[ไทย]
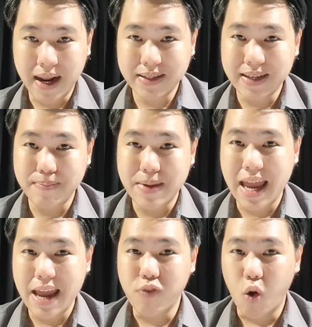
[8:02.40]
มาเนี่ย บี
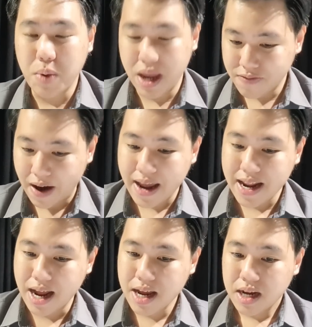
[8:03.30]
เอ โฟร์ บี เอ ไฟว์
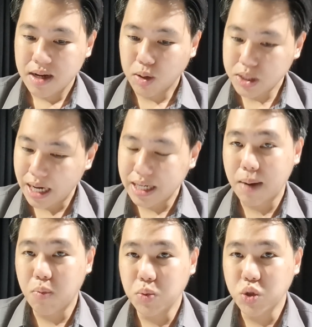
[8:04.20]
เนี่ยเพราะฉะนั้น
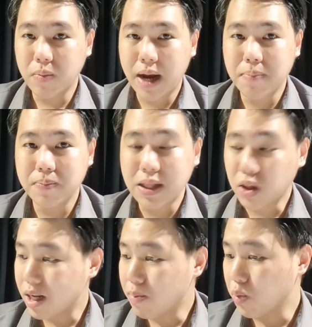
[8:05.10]
ครับคุณผู้ชมครับณ
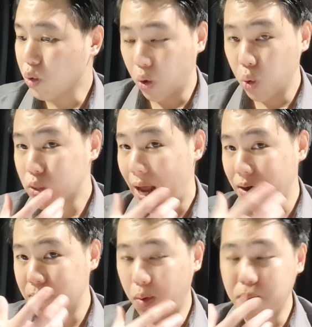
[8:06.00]
ตอนนี้ผมอยู่กับลูกสาว
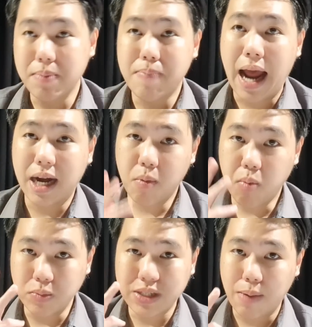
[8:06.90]
เนี่ยผมว่าปิดปากนะว่า
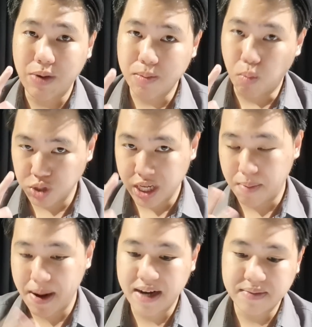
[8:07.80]
ผมสามวันนี้ผมเสี่ย
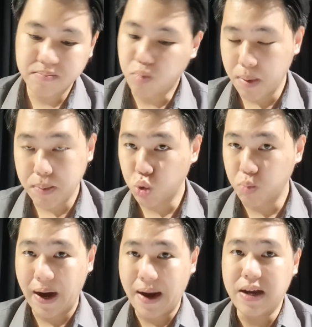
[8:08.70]
งมากผมไม่ประชุ
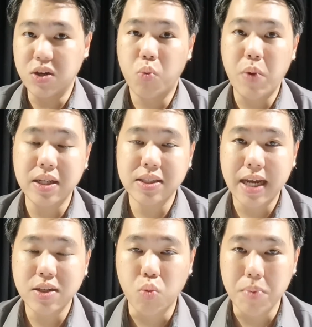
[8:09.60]
มใครเลยยกเป็น
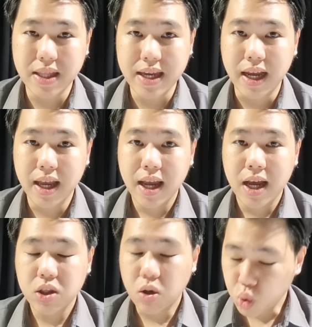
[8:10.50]
ใช้ซูมมิทติ้ง
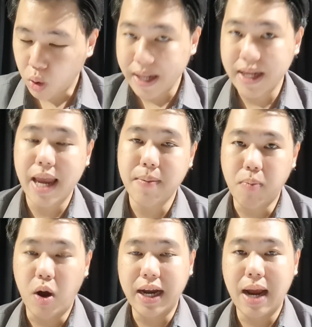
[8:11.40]
ต้องตรวจ เอ ที เค
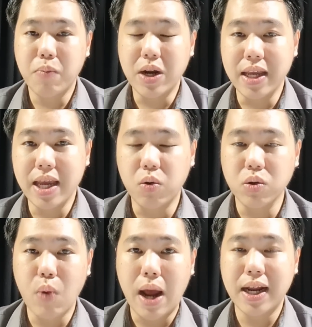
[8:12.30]
บ่อยๆครับวันนี้คุ
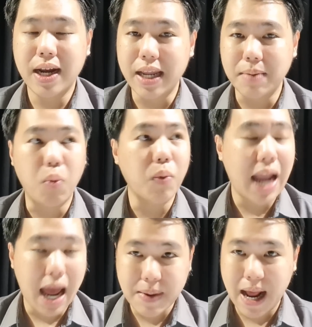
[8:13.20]
ณกวางธนกฤษผมก็
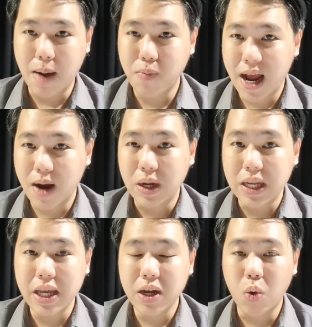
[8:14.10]
ไลน์ไปถามว่าวัน
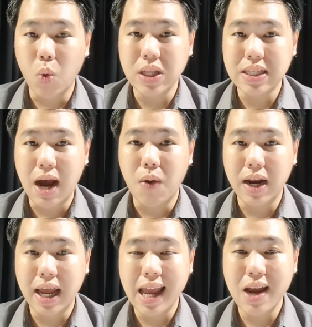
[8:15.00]
นี้ควรจะเอา
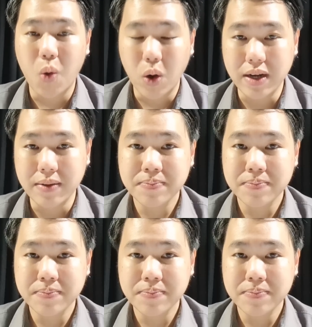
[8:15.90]
อะไรให้คน